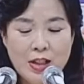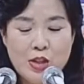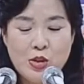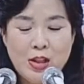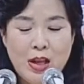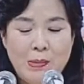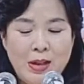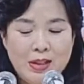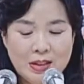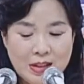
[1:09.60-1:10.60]
주일
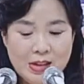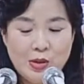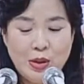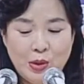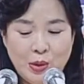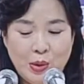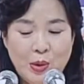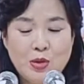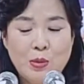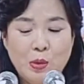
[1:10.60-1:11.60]
예배를 드릴 수 있도록
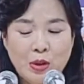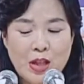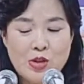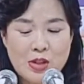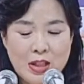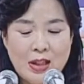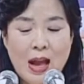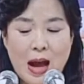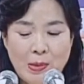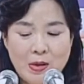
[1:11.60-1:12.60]
축복해 주신
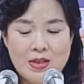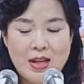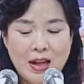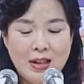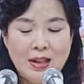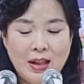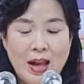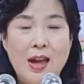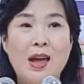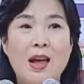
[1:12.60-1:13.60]
아버지
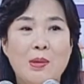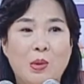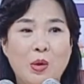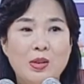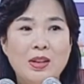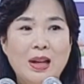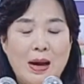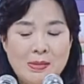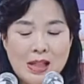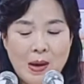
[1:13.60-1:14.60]
하나님께 모든
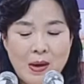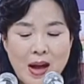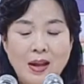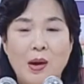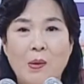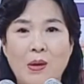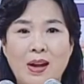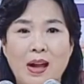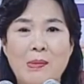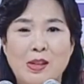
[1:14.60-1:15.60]
감사와
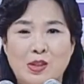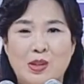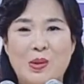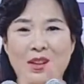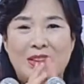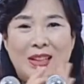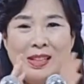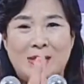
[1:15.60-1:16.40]
영광의 박수를 올려드리겠습니다.